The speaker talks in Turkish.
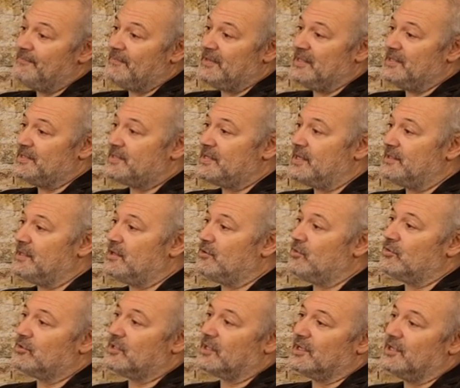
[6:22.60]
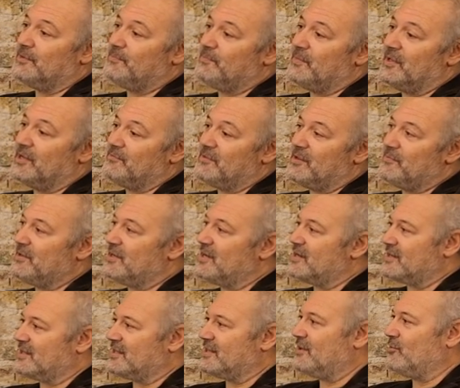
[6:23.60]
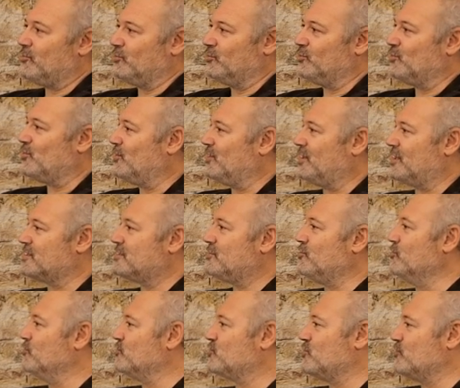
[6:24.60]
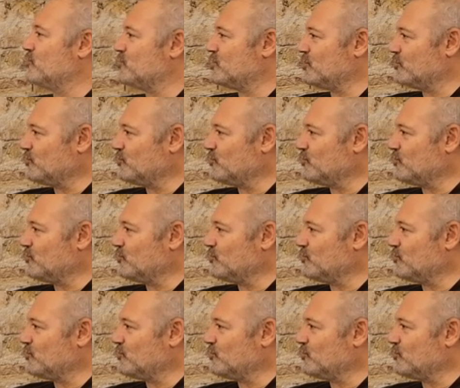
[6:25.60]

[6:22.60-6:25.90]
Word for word: insanlar orada gelip benimle bir arada oluyorlarsa, omuz omuza